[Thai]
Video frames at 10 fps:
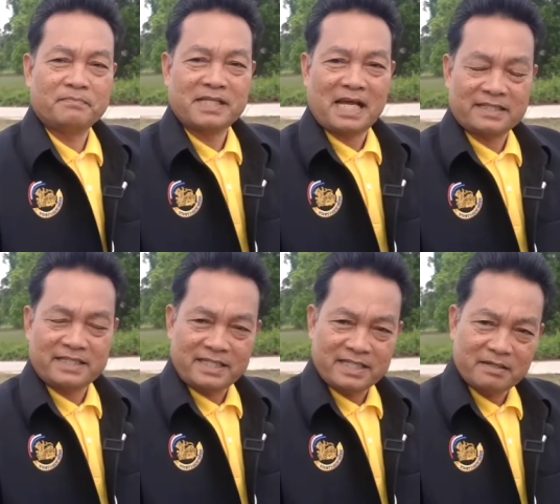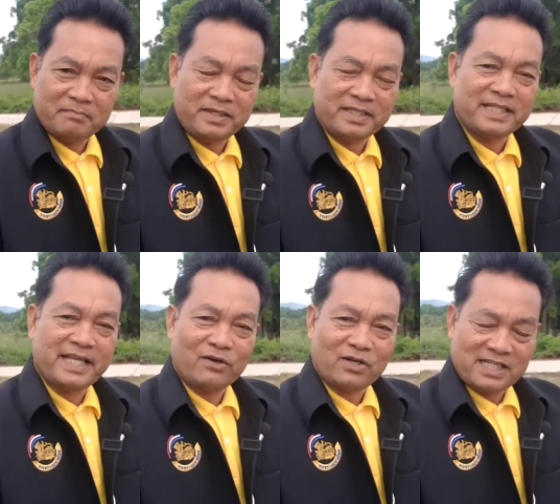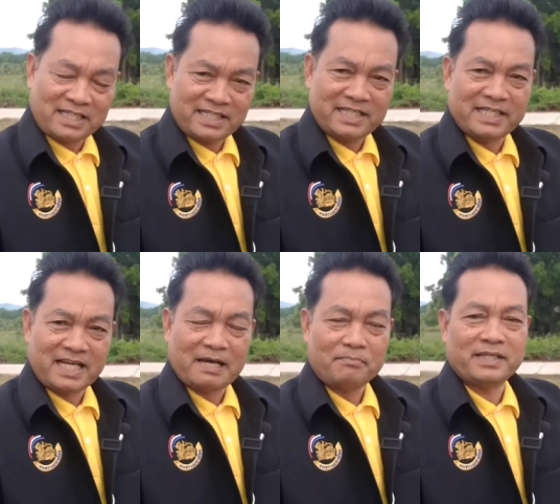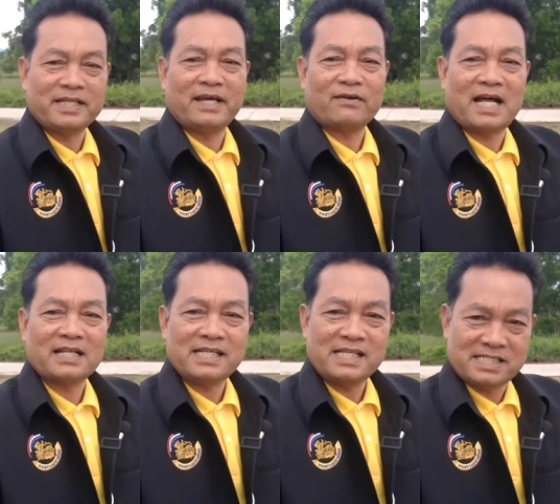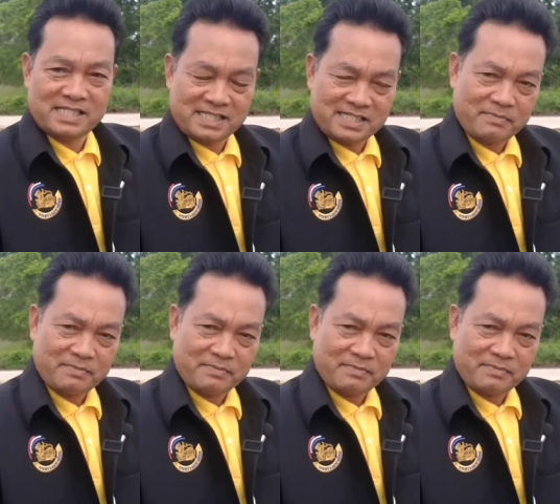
จัดที่เดิมปีที่แล้วก็จัดที่นี่นะครับ ปีที่แล้วครั้งที่